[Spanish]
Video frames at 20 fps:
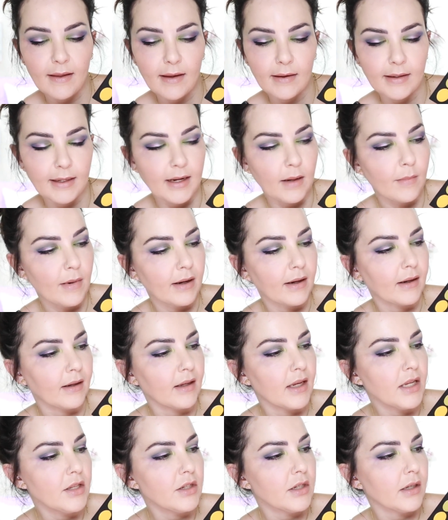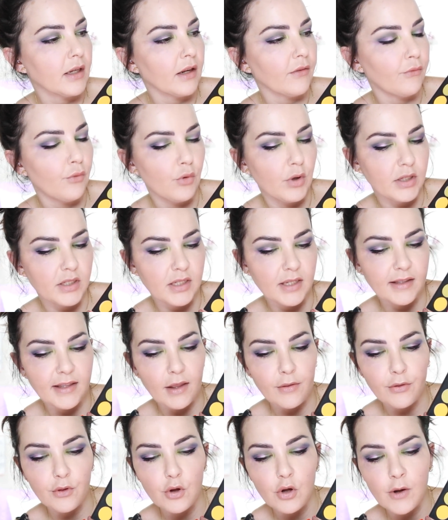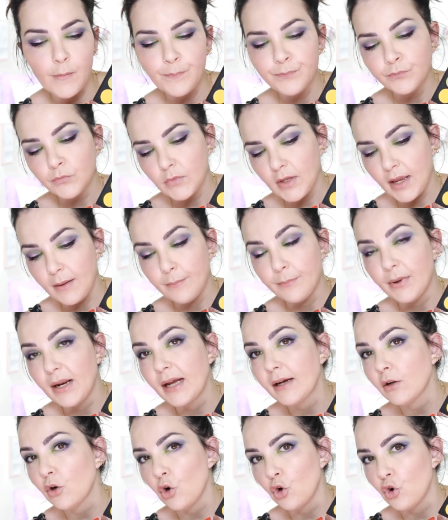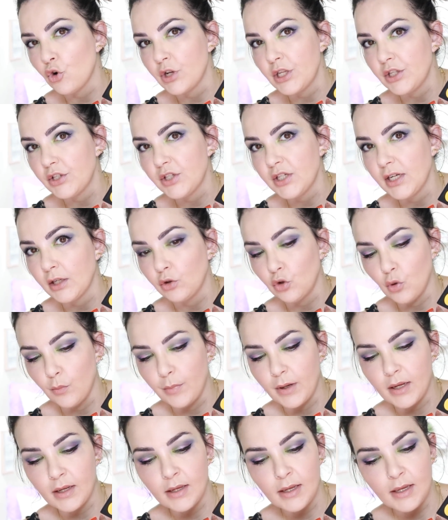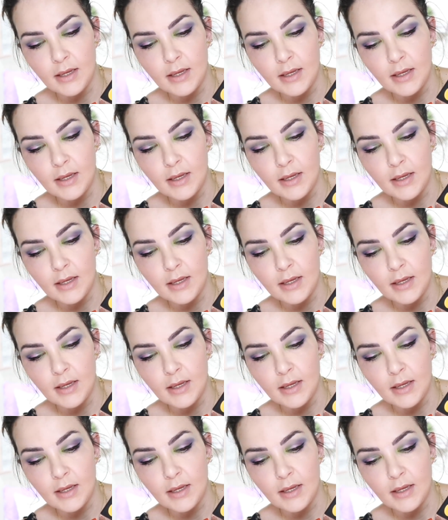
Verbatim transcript: que, la Marrakech, que fue un exitazo, en plan colorinchi a tope.